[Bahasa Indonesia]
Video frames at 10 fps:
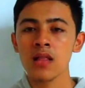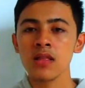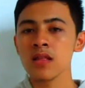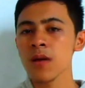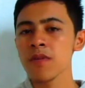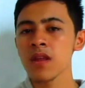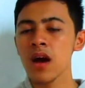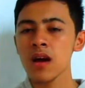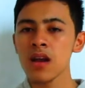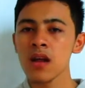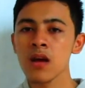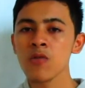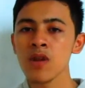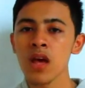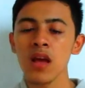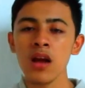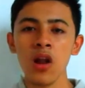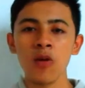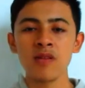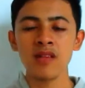tetap tidak akan ada gunanya
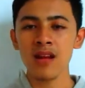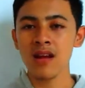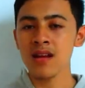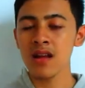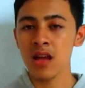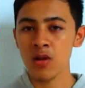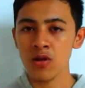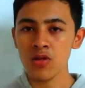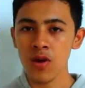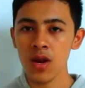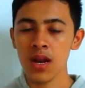kalau misalkan nggak ada yang nonton.